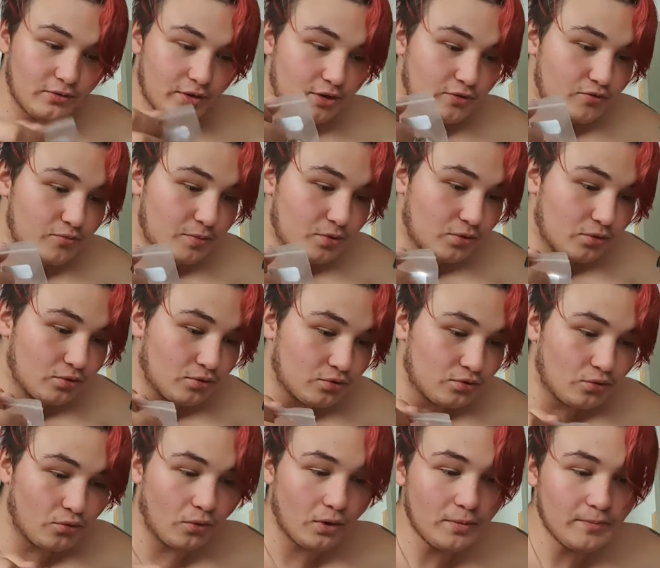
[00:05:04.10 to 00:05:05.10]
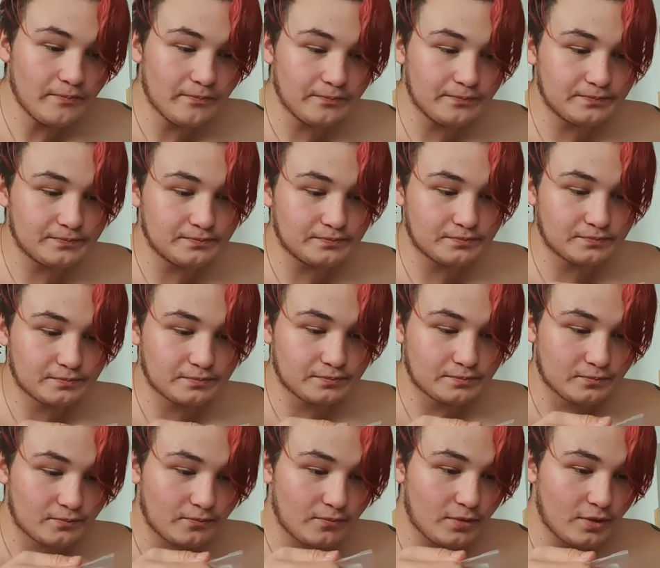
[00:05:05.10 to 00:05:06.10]
on a le numéro 3.
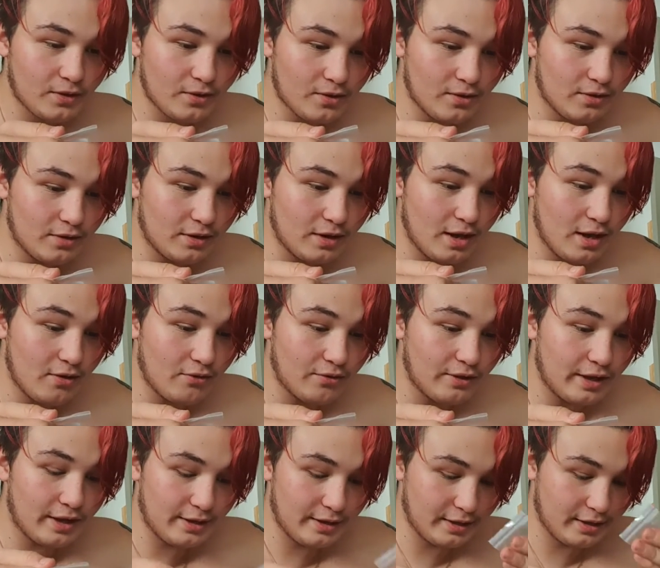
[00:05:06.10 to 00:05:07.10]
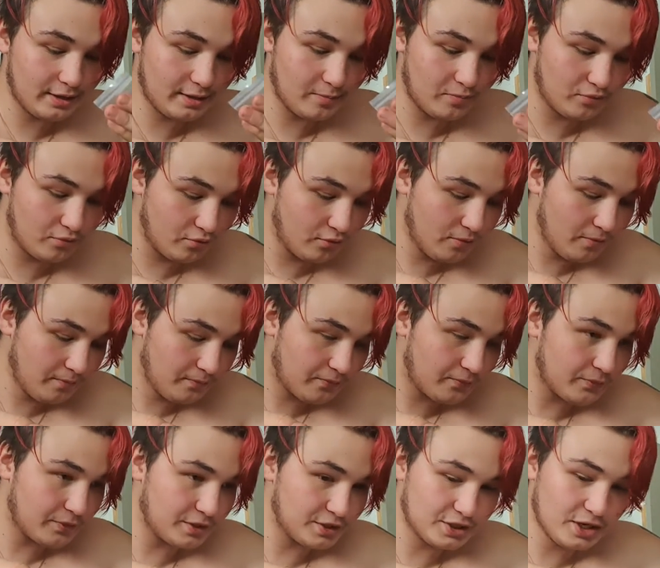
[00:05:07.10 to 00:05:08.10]
Là, on a les boulons
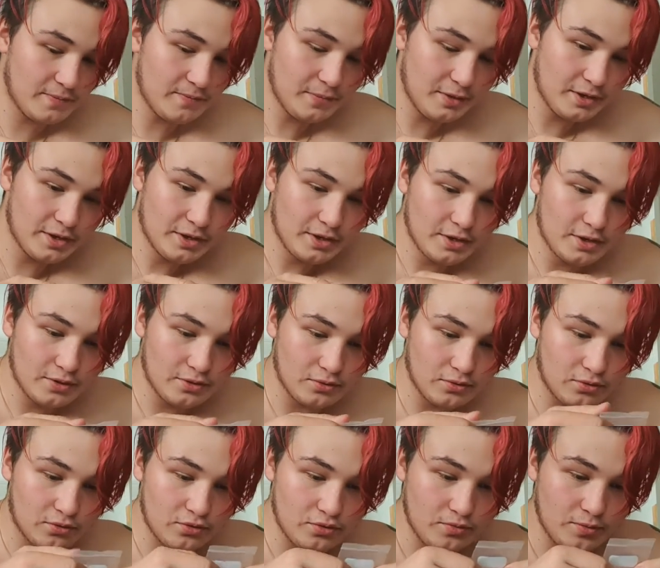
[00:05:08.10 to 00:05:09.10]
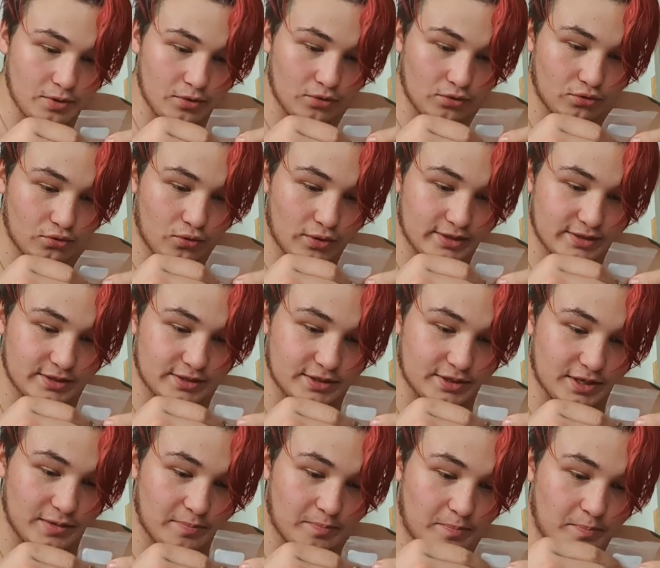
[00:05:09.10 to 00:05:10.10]
déjà. Donc le numéro 3, c'est
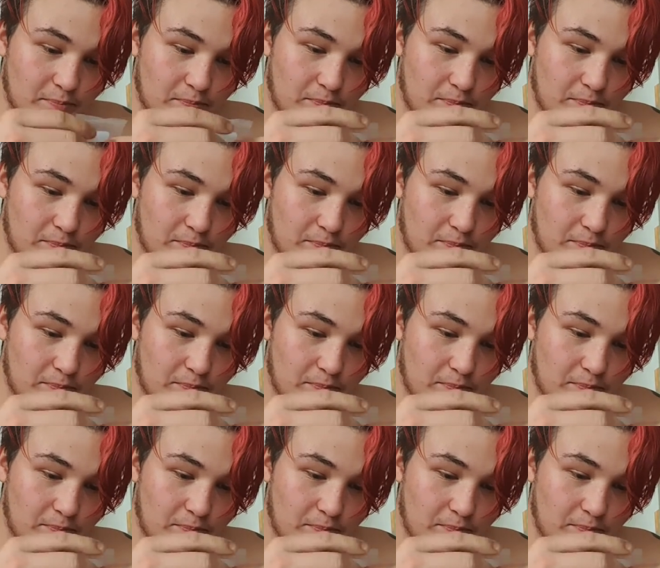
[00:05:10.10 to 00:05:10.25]
des